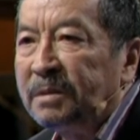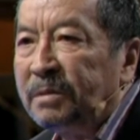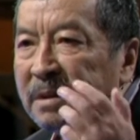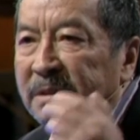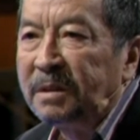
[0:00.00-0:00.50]
ну
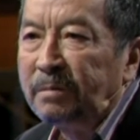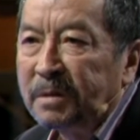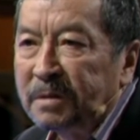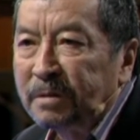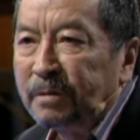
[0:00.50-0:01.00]
лети в
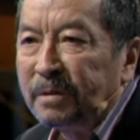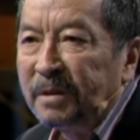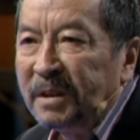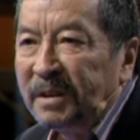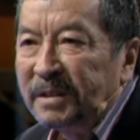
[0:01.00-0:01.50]
Москву.
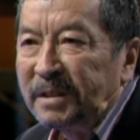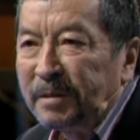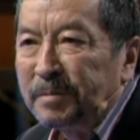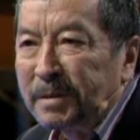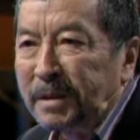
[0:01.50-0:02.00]

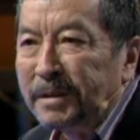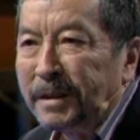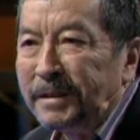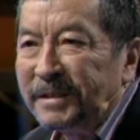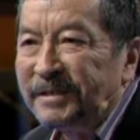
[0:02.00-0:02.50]
Там, и так далее.